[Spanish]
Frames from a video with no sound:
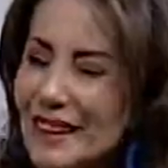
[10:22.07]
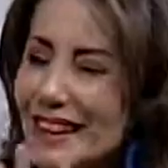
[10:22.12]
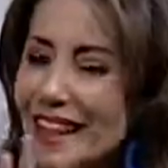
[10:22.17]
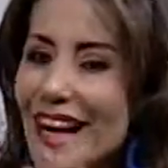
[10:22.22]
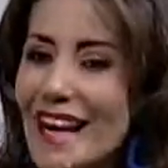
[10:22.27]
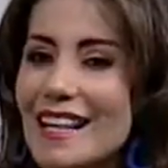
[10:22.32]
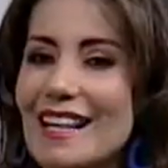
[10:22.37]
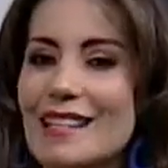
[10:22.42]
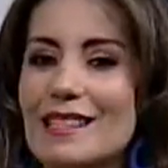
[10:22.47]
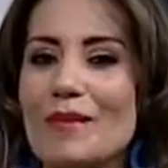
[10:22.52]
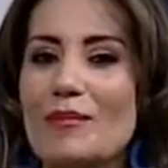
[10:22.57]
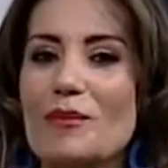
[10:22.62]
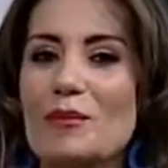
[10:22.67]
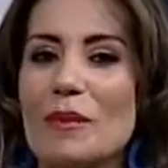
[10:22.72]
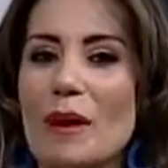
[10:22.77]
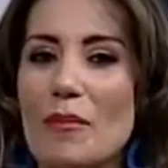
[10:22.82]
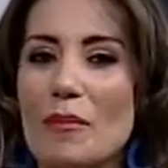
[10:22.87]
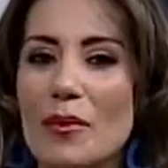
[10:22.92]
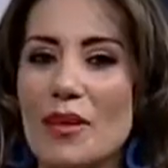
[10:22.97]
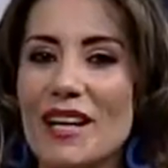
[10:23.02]
Ahí estamos
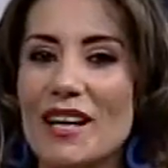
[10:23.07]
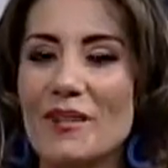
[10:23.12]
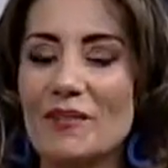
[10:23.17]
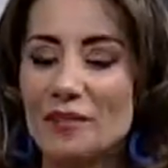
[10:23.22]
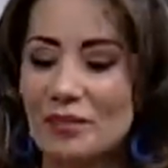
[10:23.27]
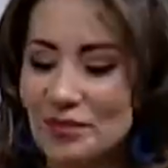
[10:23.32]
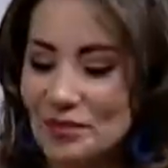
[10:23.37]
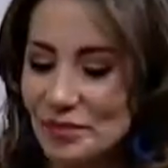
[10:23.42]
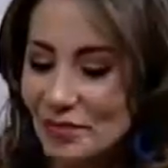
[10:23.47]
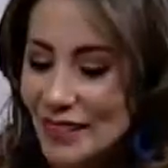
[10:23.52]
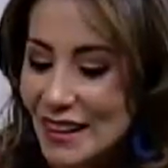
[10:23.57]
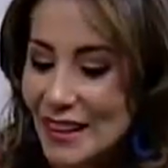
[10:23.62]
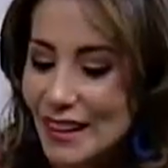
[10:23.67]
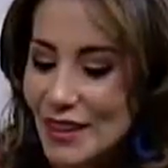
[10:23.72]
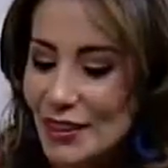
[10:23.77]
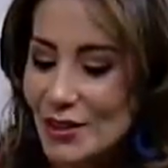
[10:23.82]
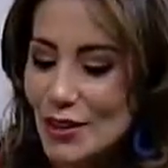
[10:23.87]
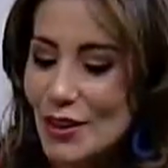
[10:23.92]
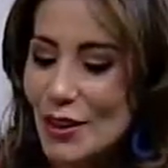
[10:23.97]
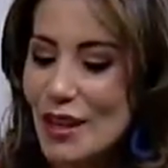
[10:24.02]
para poner
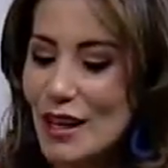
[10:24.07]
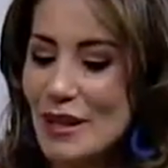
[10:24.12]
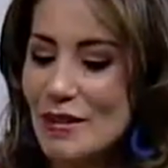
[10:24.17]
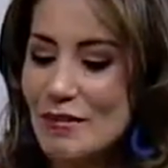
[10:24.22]
toda la